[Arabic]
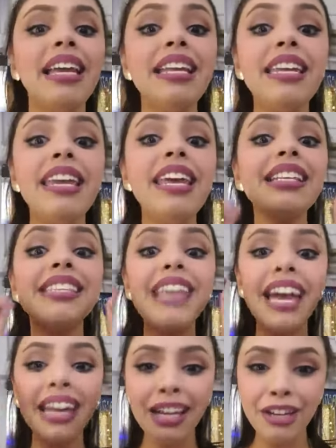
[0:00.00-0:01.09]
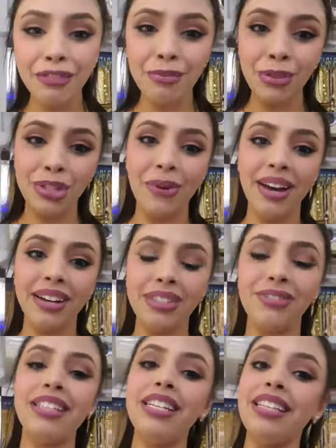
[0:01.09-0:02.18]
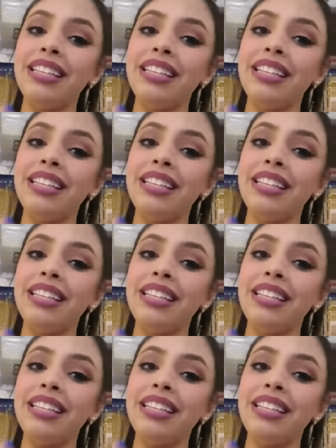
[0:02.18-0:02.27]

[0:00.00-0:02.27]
اللي تايقين في مجوهرات فاتن